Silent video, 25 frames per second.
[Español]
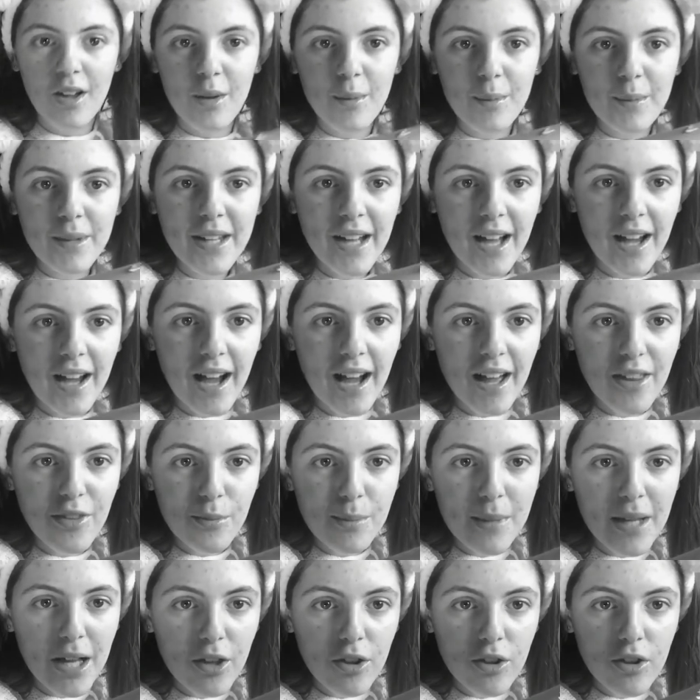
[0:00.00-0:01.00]
Mira,
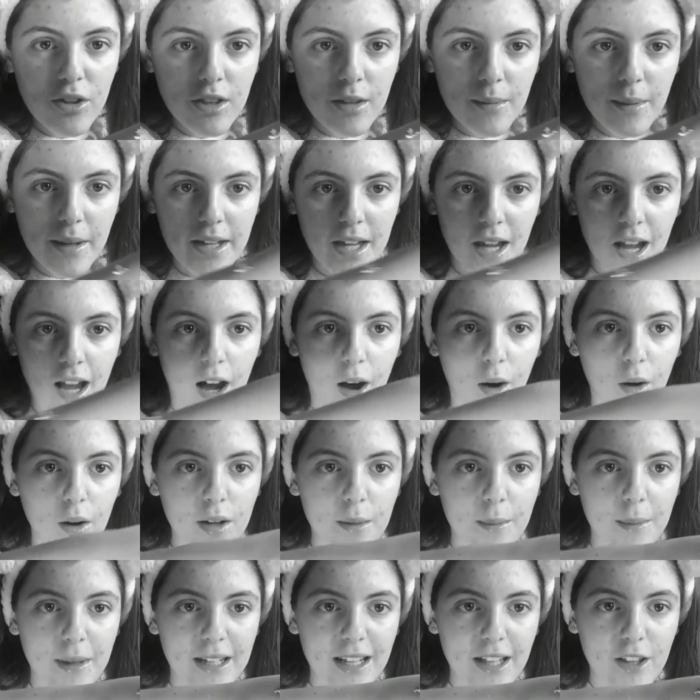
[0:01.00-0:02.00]
mira dónde me ha llegado
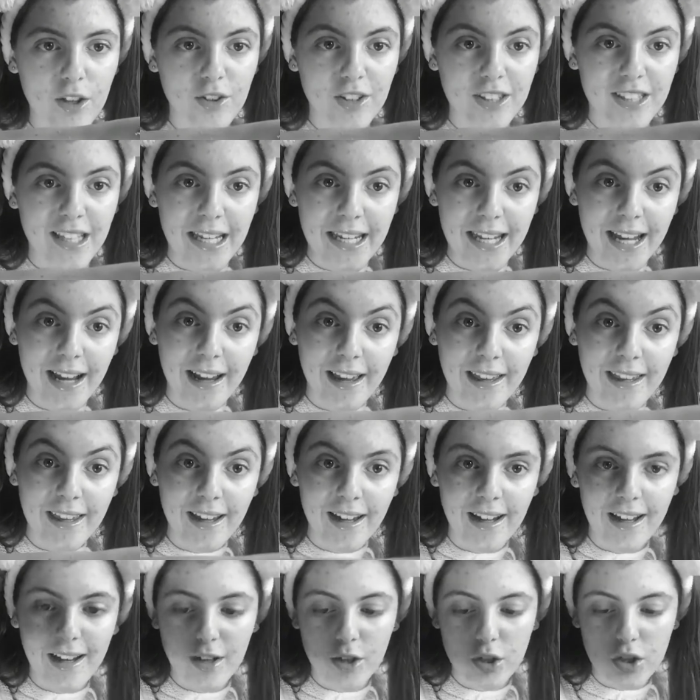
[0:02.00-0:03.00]
y mira dónde tenía que
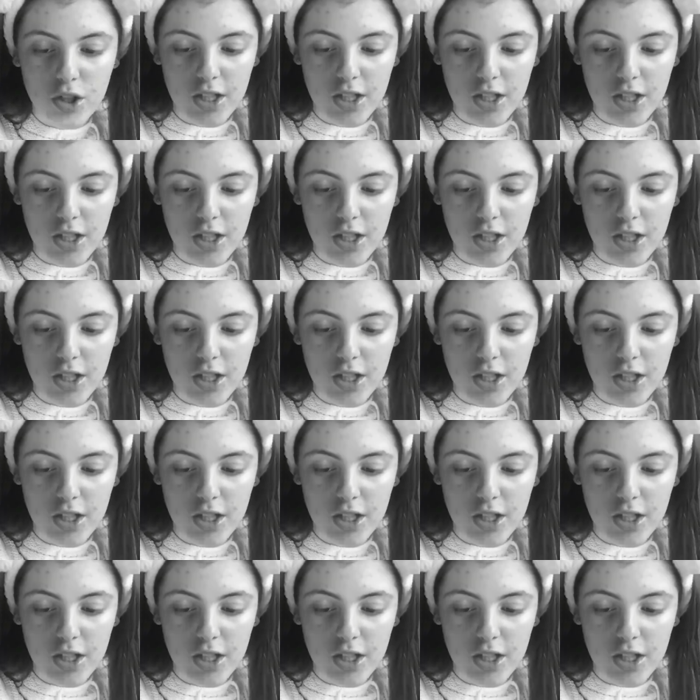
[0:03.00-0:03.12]
llegar, o